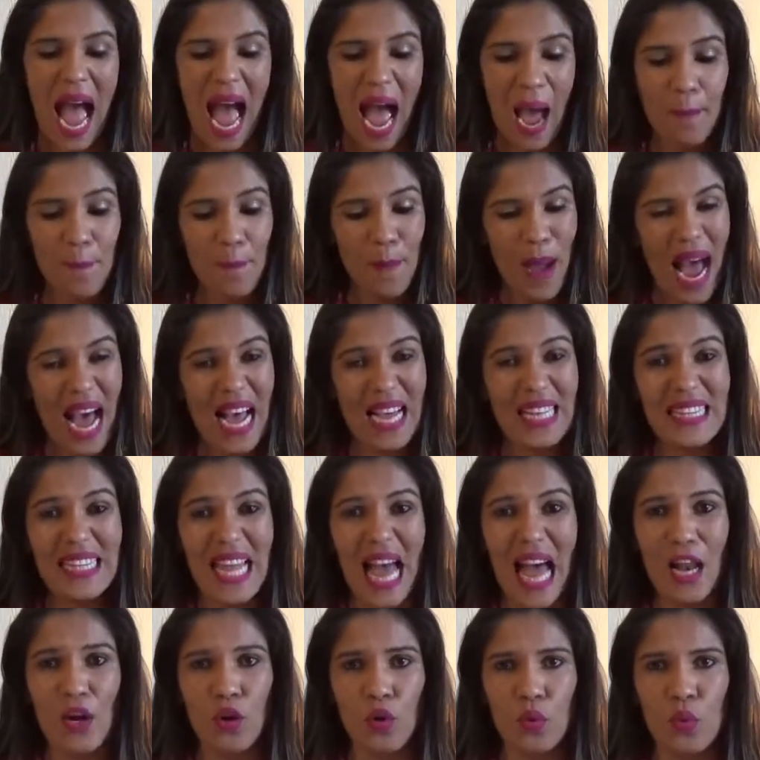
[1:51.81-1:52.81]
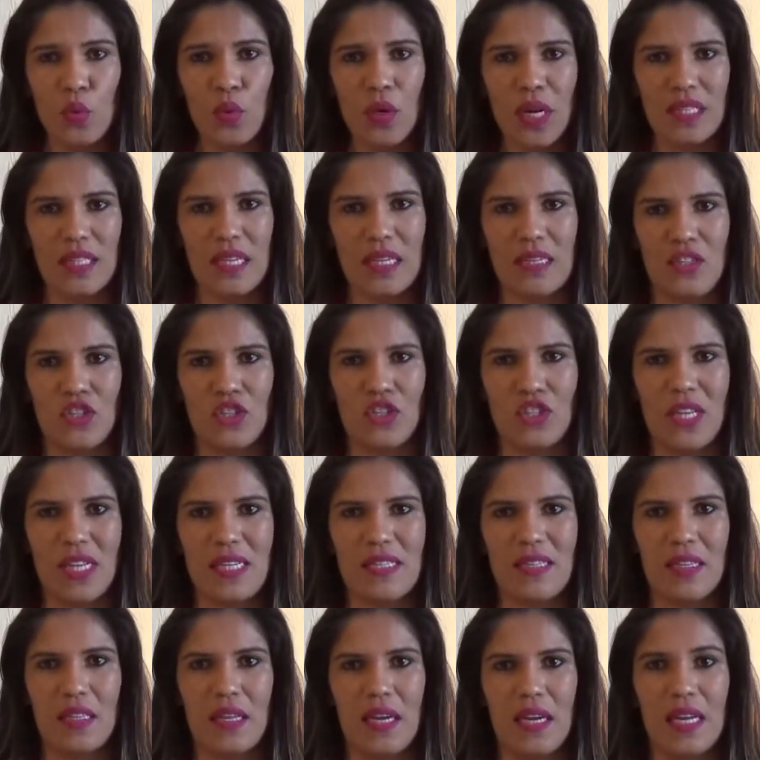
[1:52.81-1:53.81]
Apartar Lula da
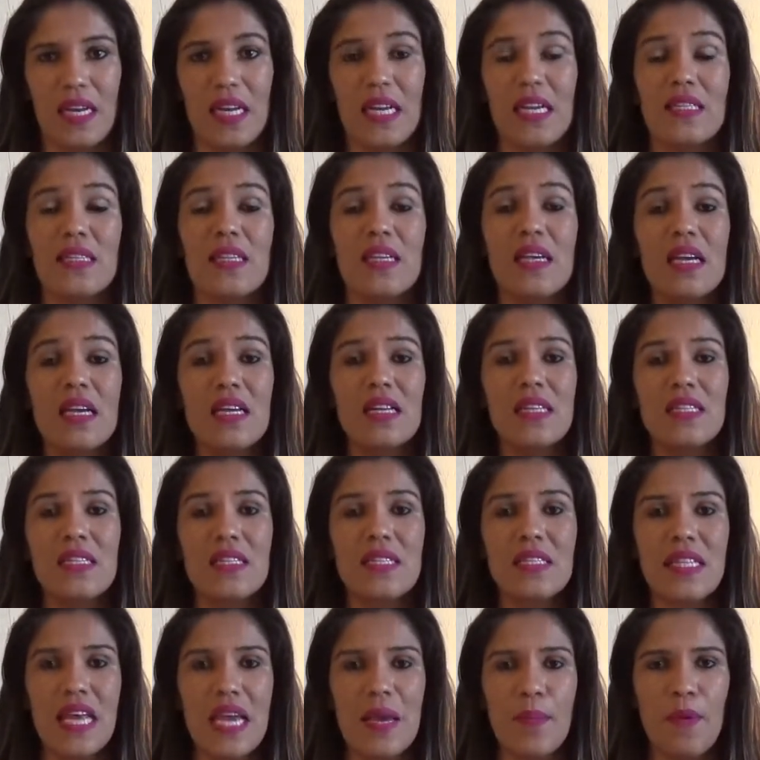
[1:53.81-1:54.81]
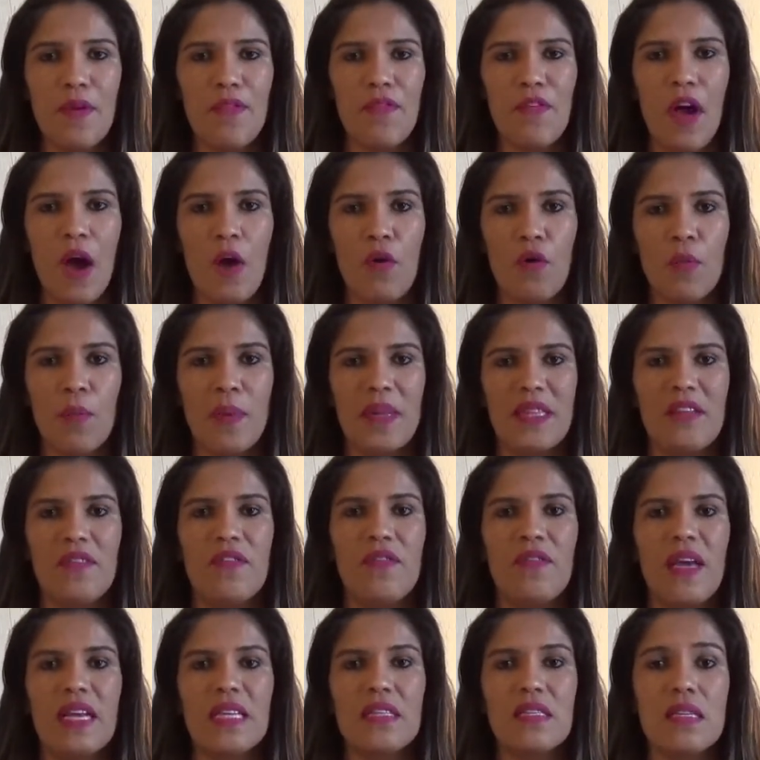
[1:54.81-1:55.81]
existência da crise sempre foi algo que o PT
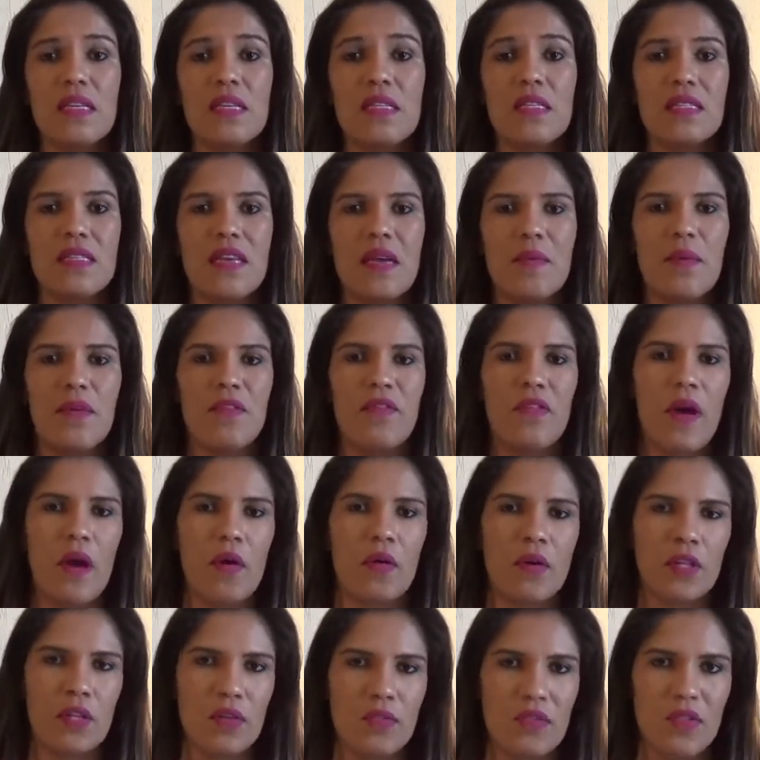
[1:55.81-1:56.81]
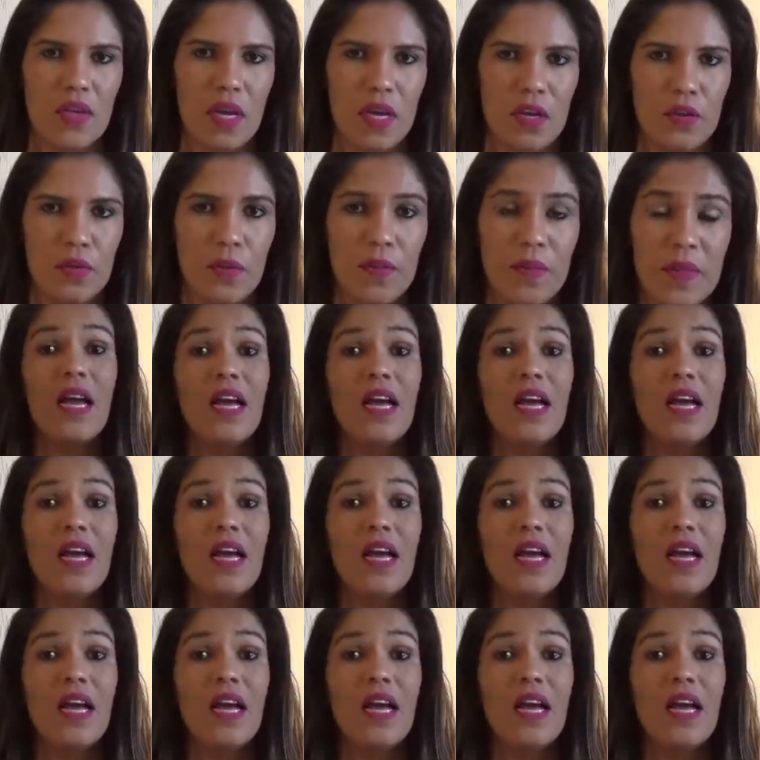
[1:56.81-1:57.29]
fez e sempre foi algo que deu certo.